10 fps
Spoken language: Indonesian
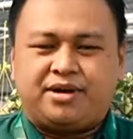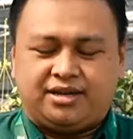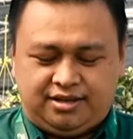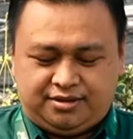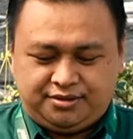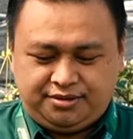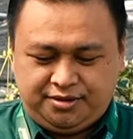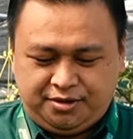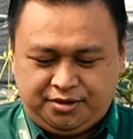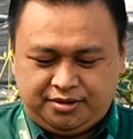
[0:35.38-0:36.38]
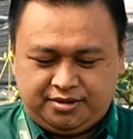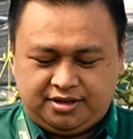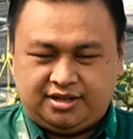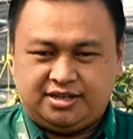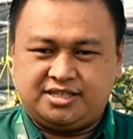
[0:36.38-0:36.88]
bag itu
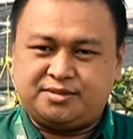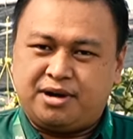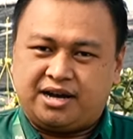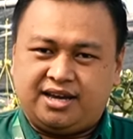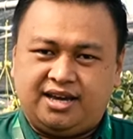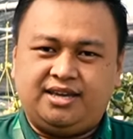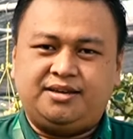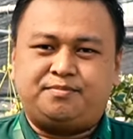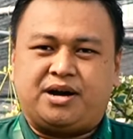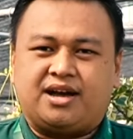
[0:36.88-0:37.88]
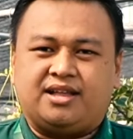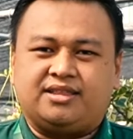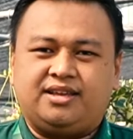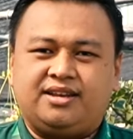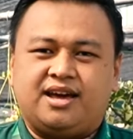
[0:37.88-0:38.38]
eh, sebagai
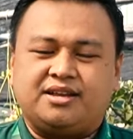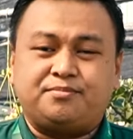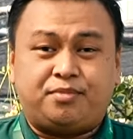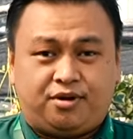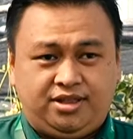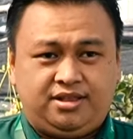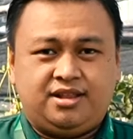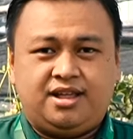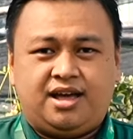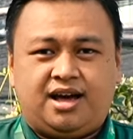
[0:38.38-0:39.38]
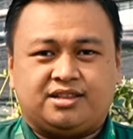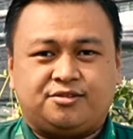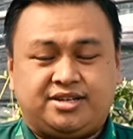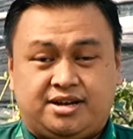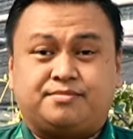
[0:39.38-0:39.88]
pengganti dari pot
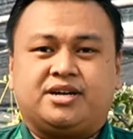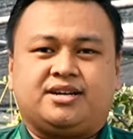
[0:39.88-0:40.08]
atau drum